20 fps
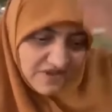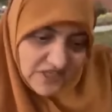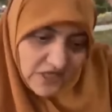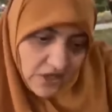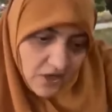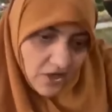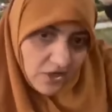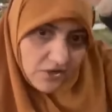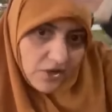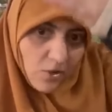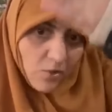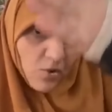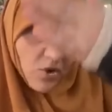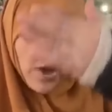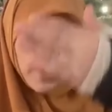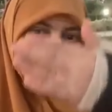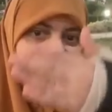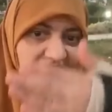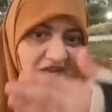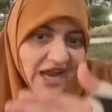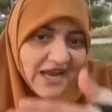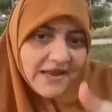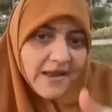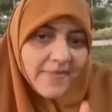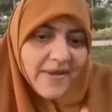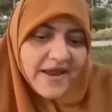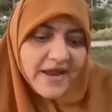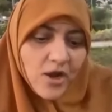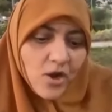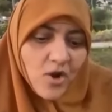إذا قرأت القرآن
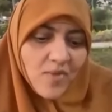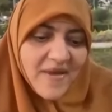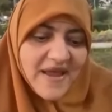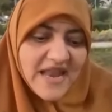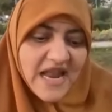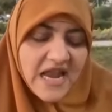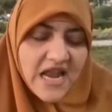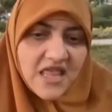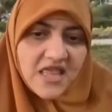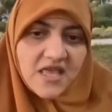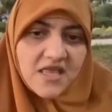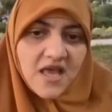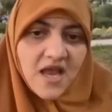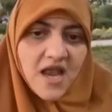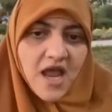جعلنا بينك وبين الذين